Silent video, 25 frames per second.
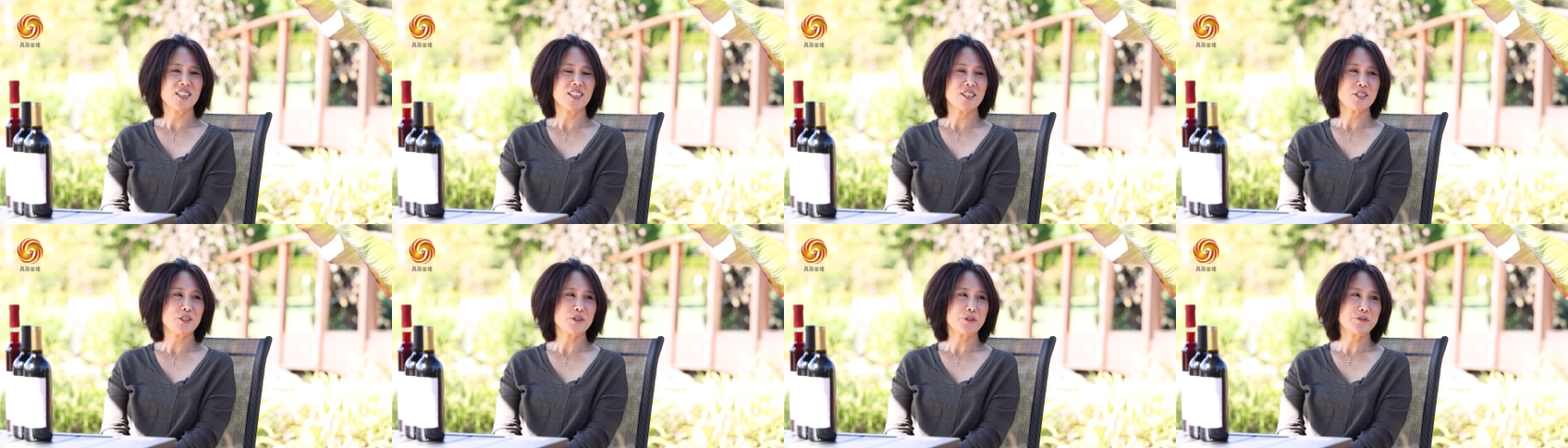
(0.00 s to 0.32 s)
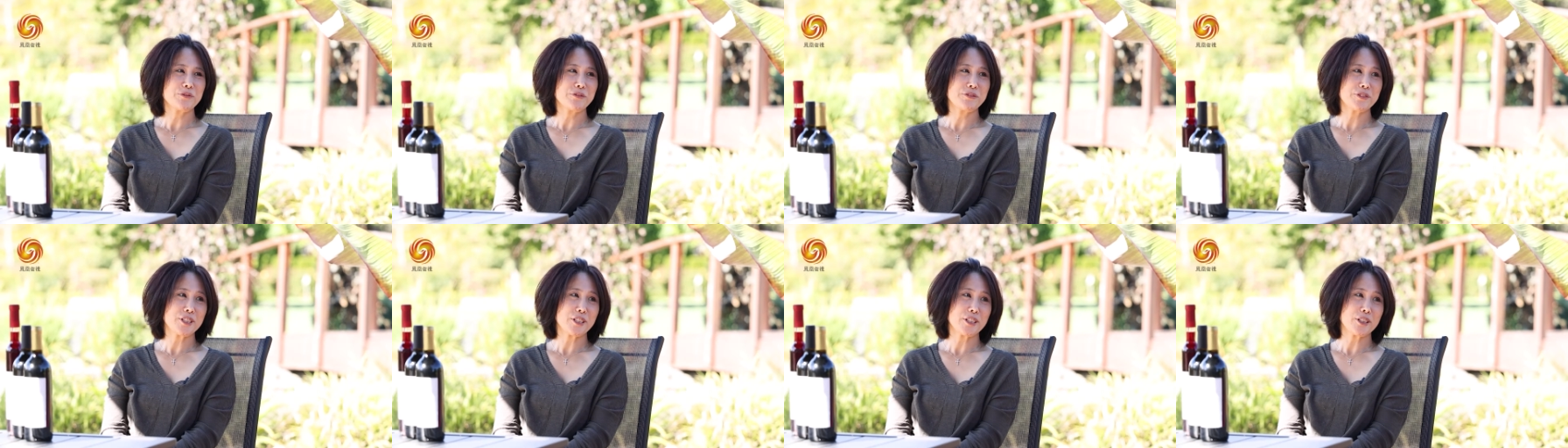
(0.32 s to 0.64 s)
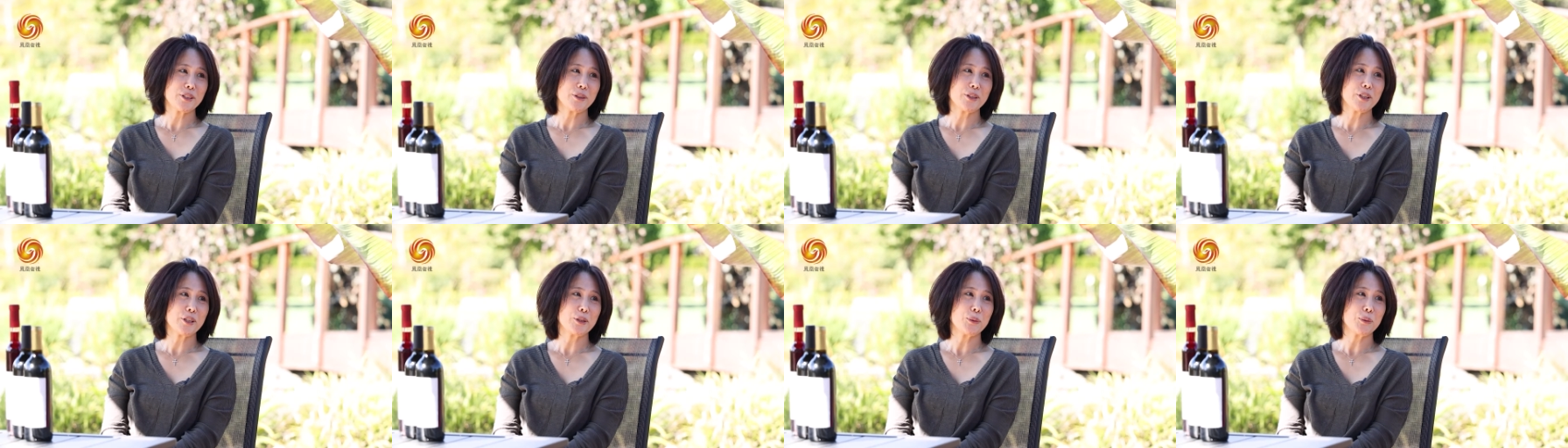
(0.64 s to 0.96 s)
呢，就附近
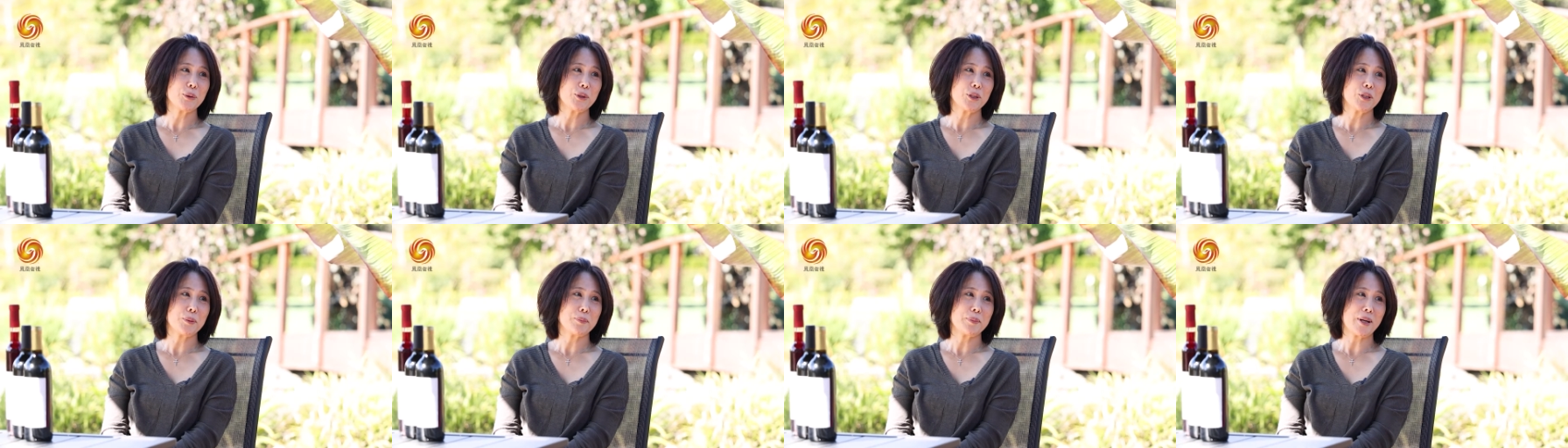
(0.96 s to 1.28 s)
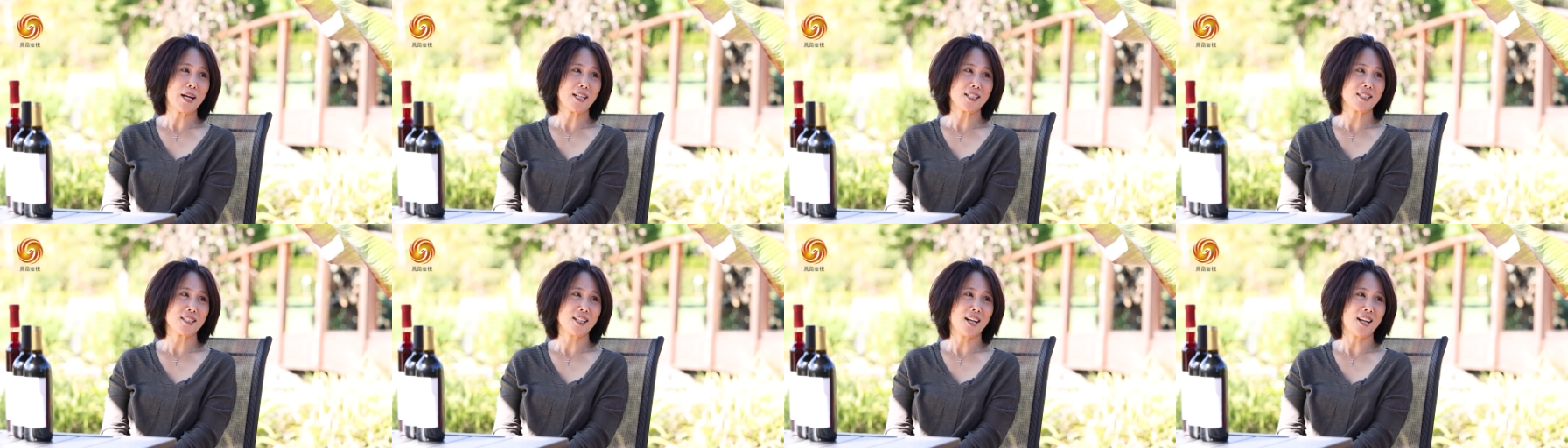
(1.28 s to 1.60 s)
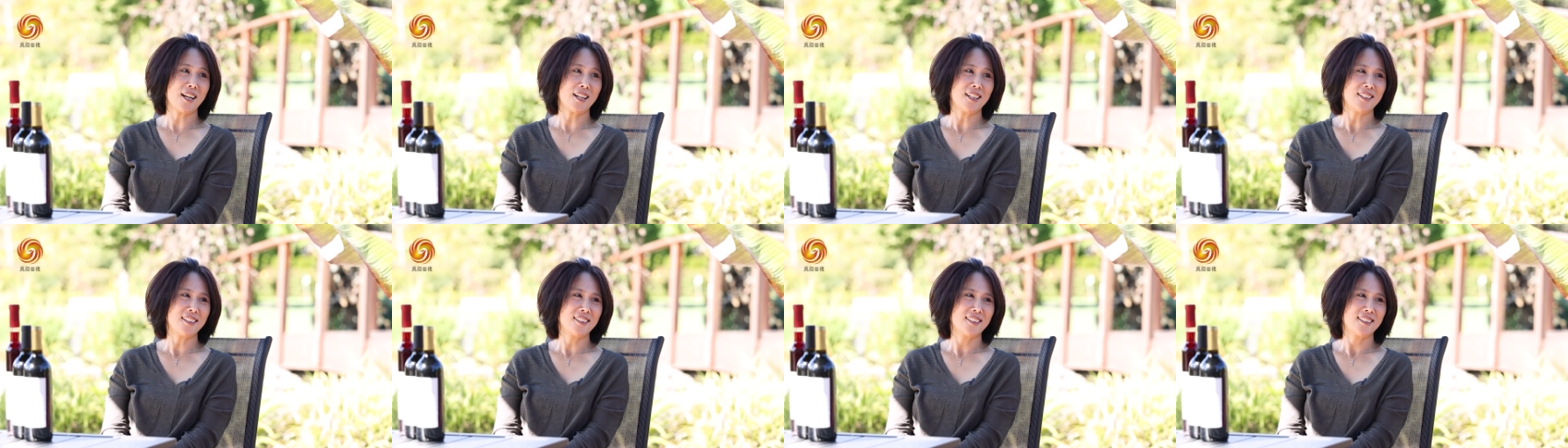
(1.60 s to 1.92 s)
有很多的马
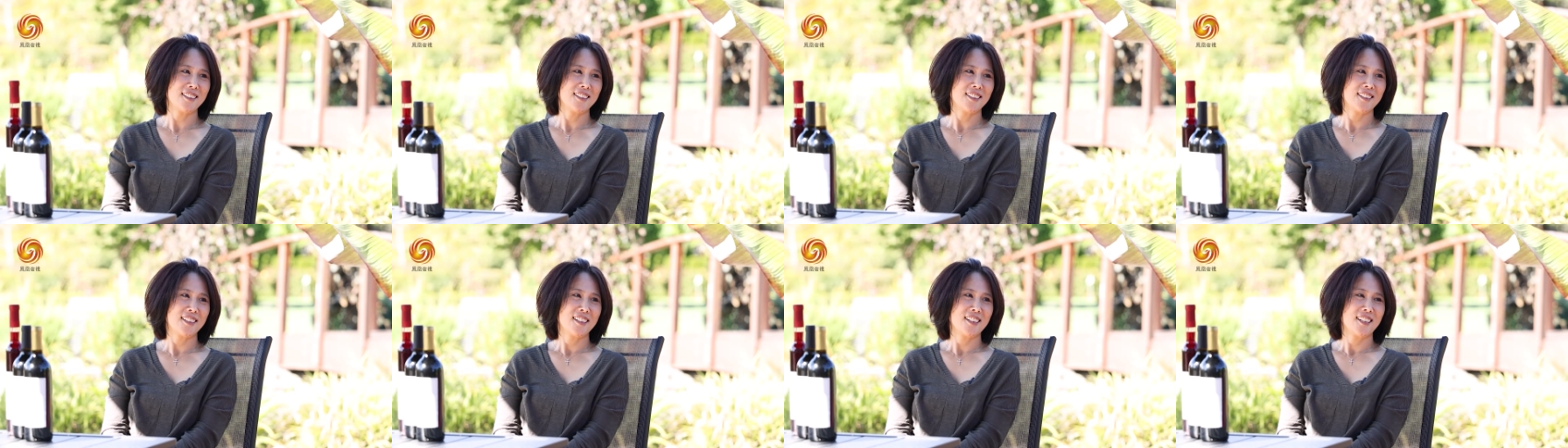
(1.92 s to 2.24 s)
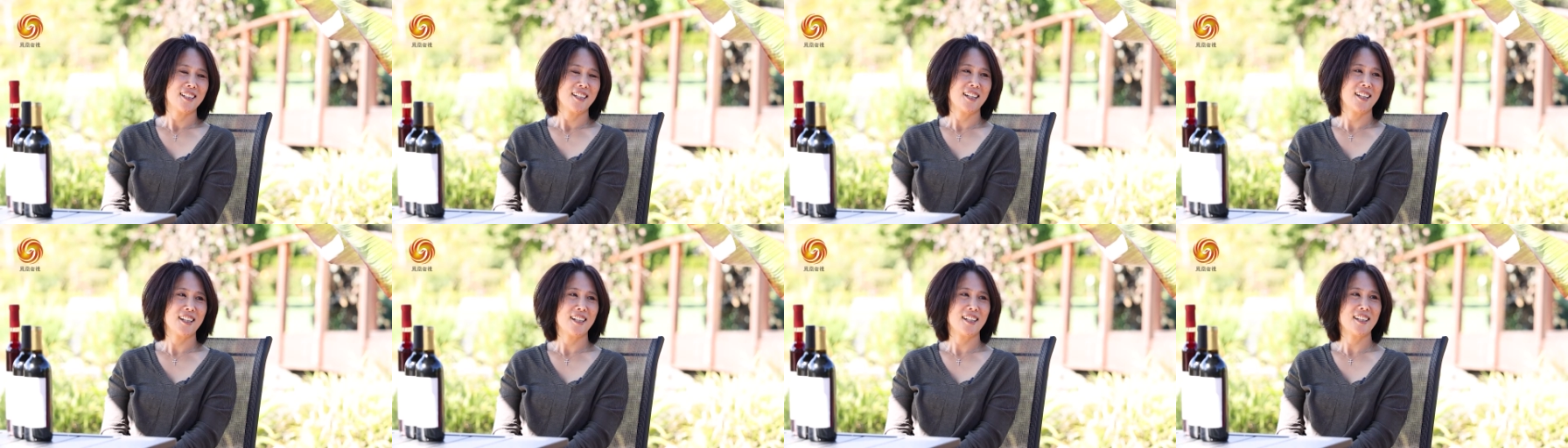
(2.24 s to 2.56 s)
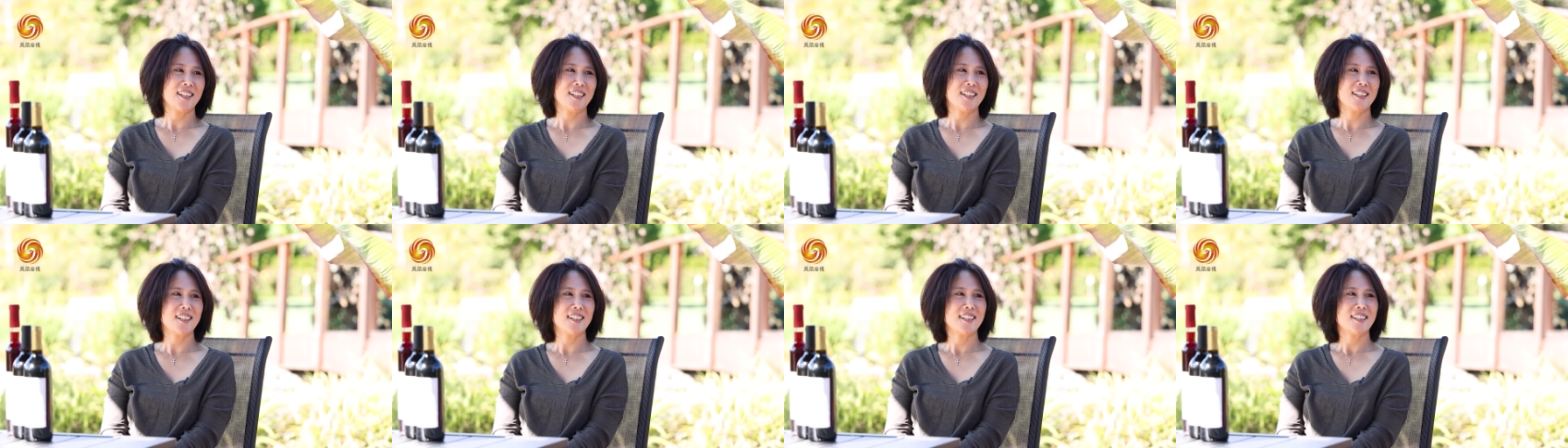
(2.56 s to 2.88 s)
场，
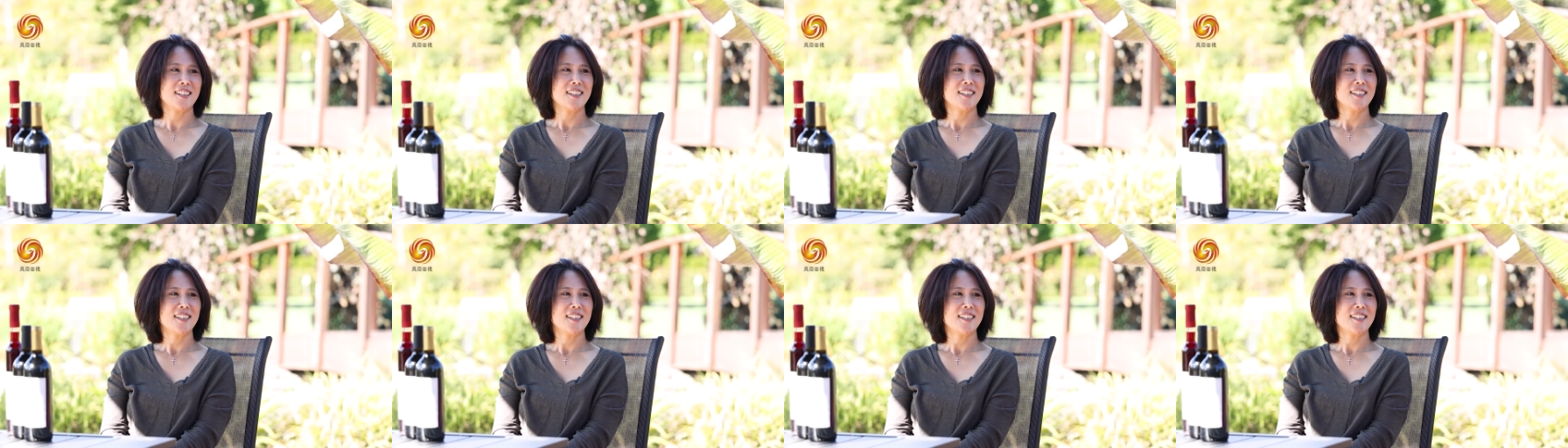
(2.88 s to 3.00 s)
啊，